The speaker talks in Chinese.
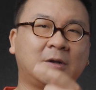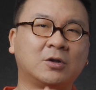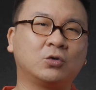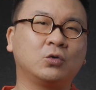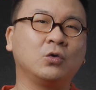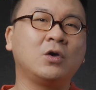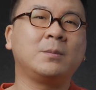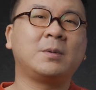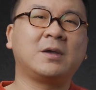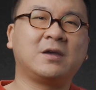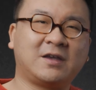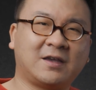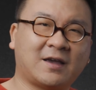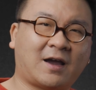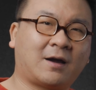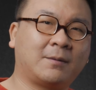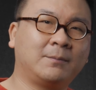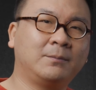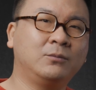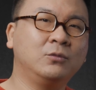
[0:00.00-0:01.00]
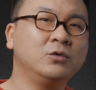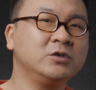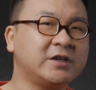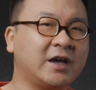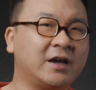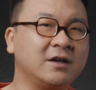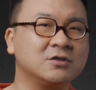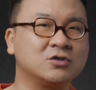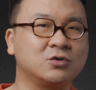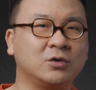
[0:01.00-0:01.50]
们对比一下，目
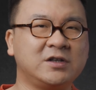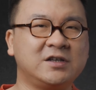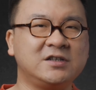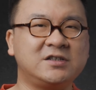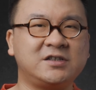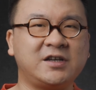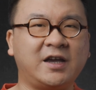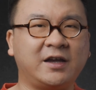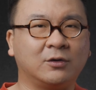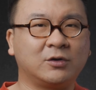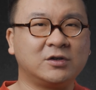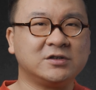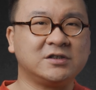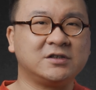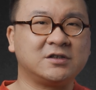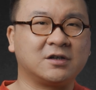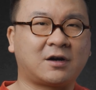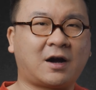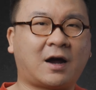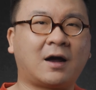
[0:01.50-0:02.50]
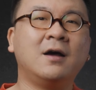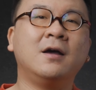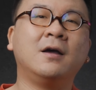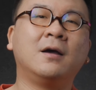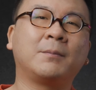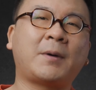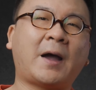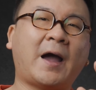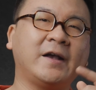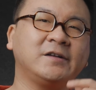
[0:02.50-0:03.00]
前索尼现有的机型啊，
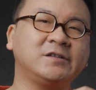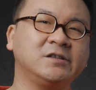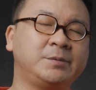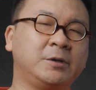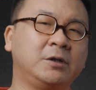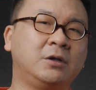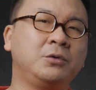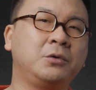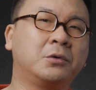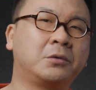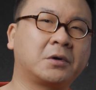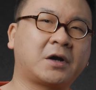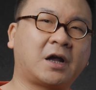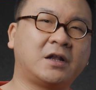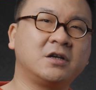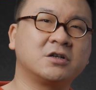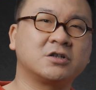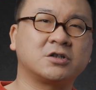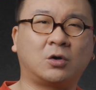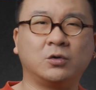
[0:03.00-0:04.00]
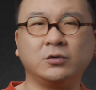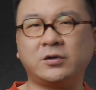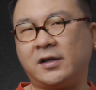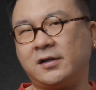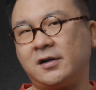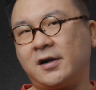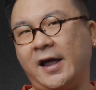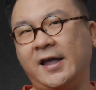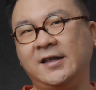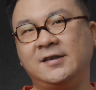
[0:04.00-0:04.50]
拍视频的用户肯定首选
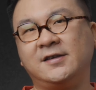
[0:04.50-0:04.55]
的是